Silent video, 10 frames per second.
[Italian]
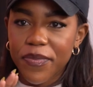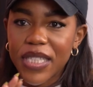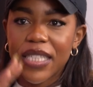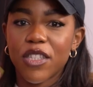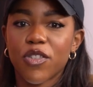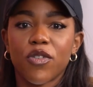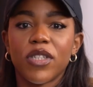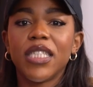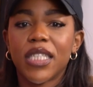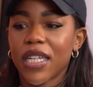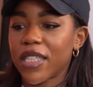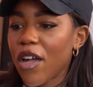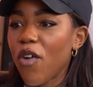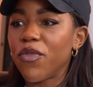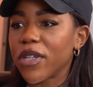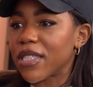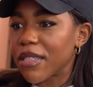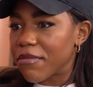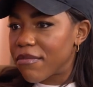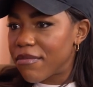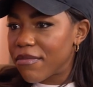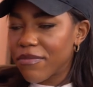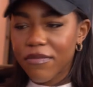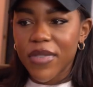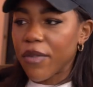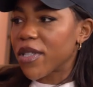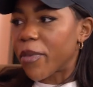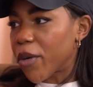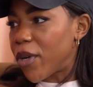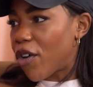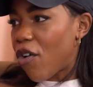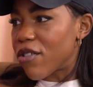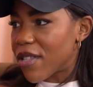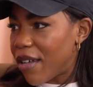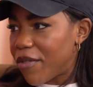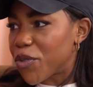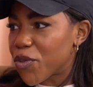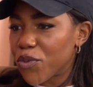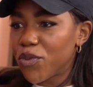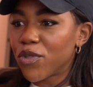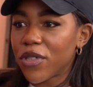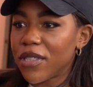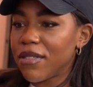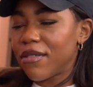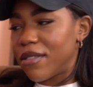Nel senso con internet è ovvio che se devo sapere qualcosa vado su Google,